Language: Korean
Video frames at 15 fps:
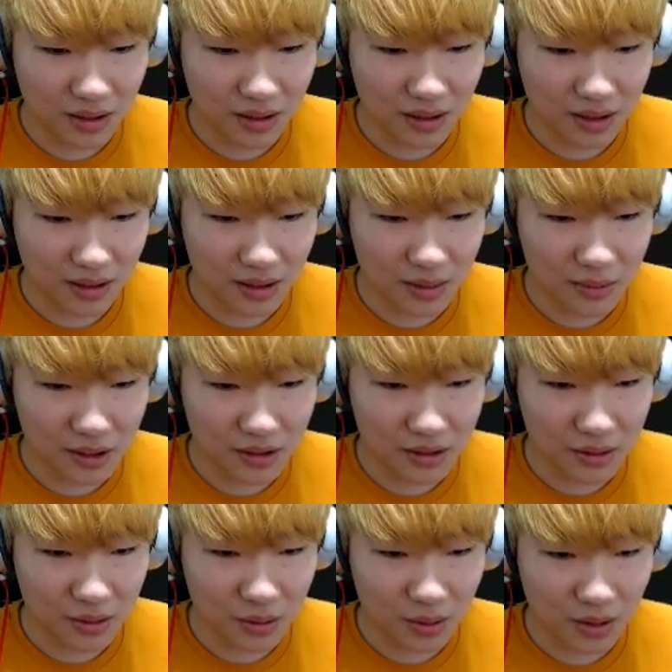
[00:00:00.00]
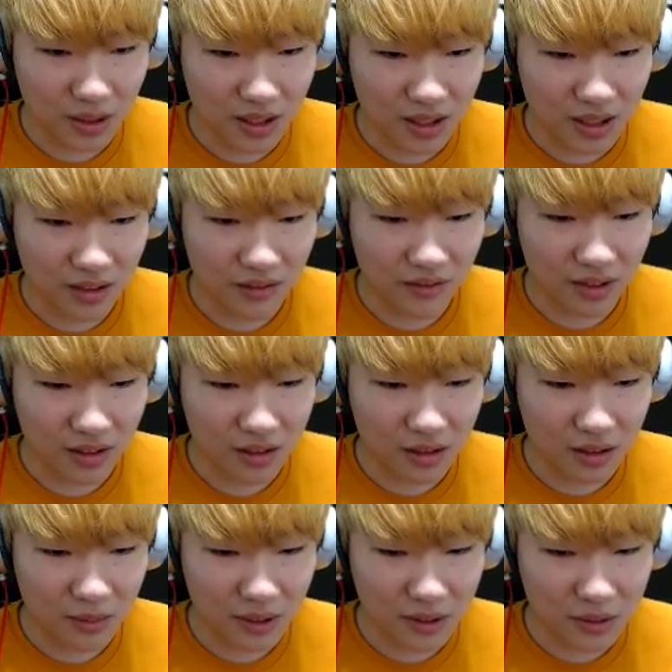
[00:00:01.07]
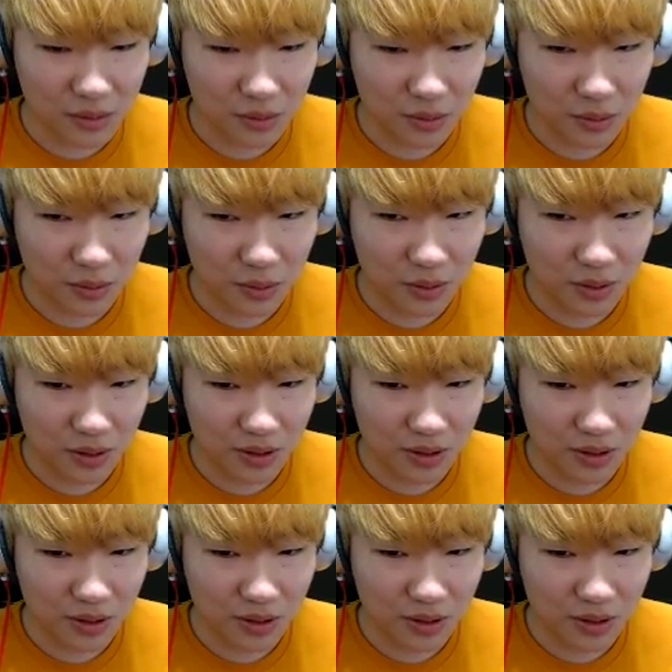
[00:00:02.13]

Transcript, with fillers: 칵테일 만들고 에바르 바르고